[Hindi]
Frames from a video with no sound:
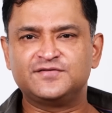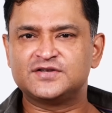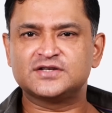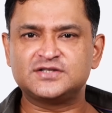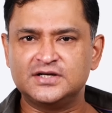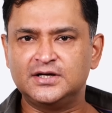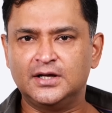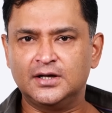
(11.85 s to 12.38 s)
एफ
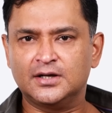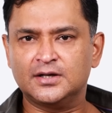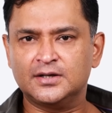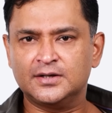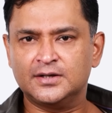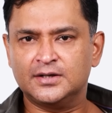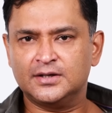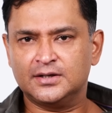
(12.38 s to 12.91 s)
सिक्सटीन है
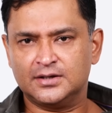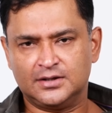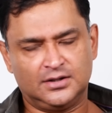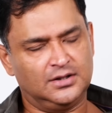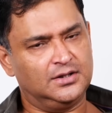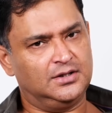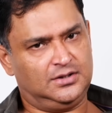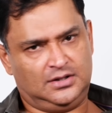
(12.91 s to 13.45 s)

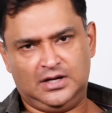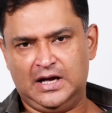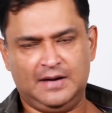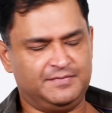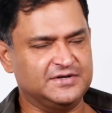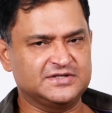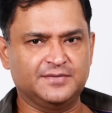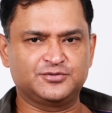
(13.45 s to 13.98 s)

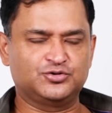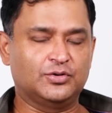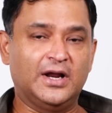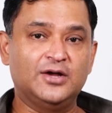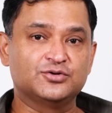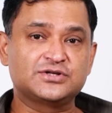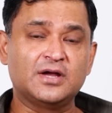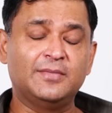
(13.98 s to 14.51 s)
आपने सब सुना
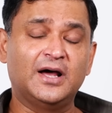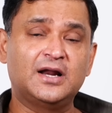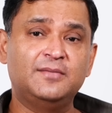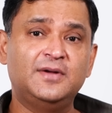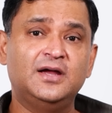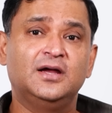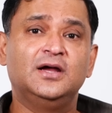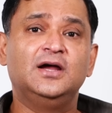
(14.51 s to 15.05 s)
है उसके बारे
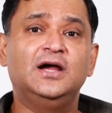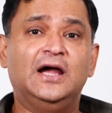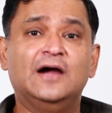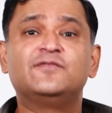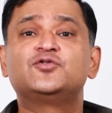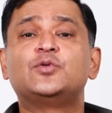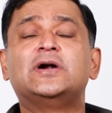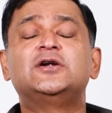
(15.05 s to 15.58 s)
में
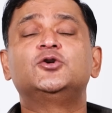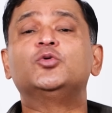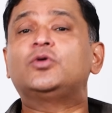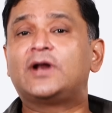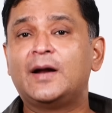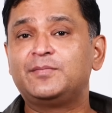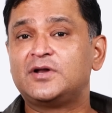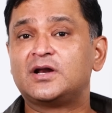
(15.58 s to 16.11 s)
एफ ट्वेंटी टू
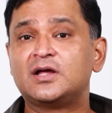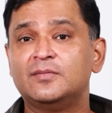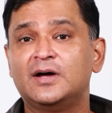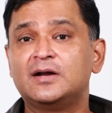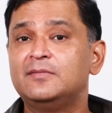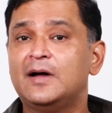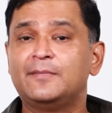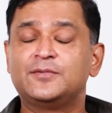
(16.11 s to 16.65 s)
रैप्टर के
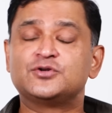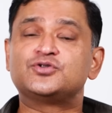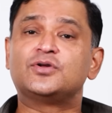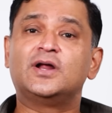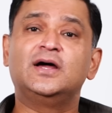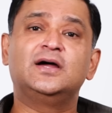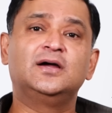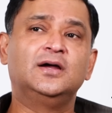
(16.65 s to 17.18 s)
बारे में आपने
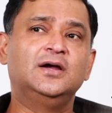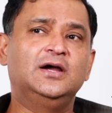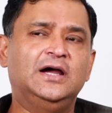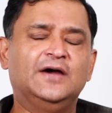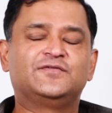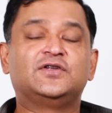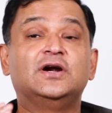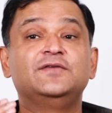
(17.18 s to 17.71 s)
सुना है
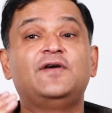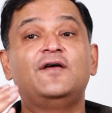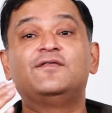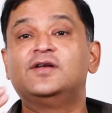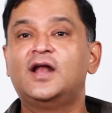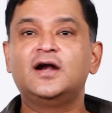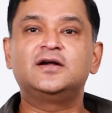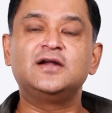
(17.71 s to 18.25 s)
एफ थर्टी फाइव
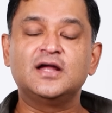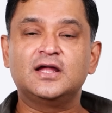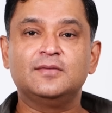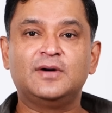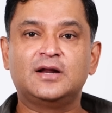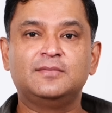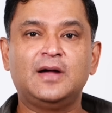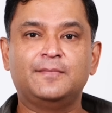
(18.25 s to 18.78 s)
लाइटनिंग के
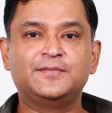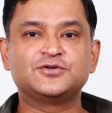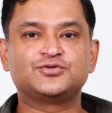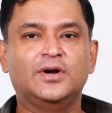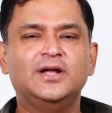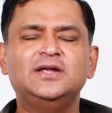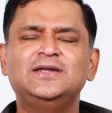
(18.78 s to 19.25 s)
बारे में आपने सुना